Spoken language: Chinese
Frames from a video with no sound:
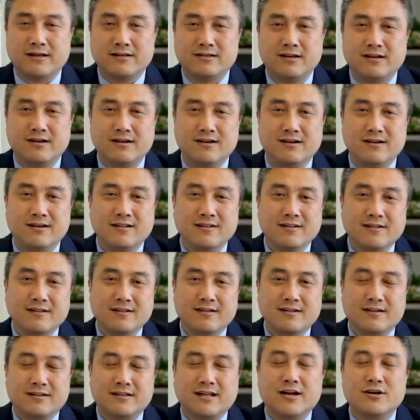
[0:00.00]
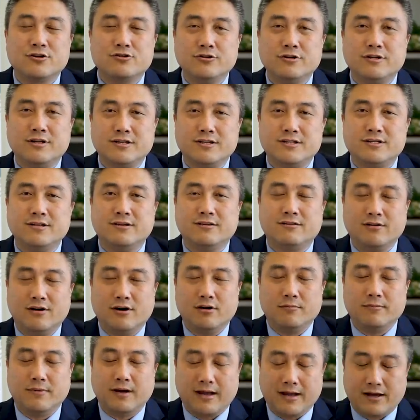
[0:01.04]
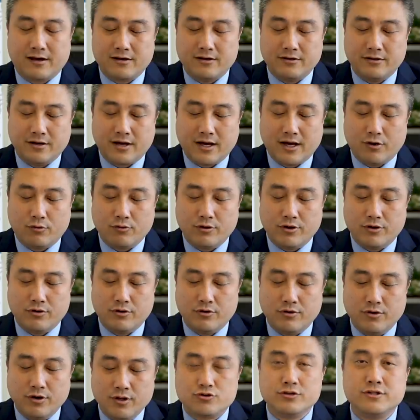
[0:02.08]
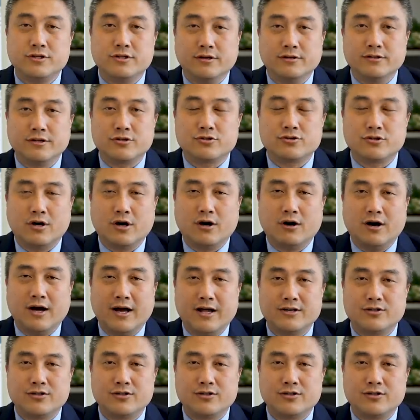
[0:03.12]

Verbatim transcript: 这个当然具体细则我们可能还会有执行的时候，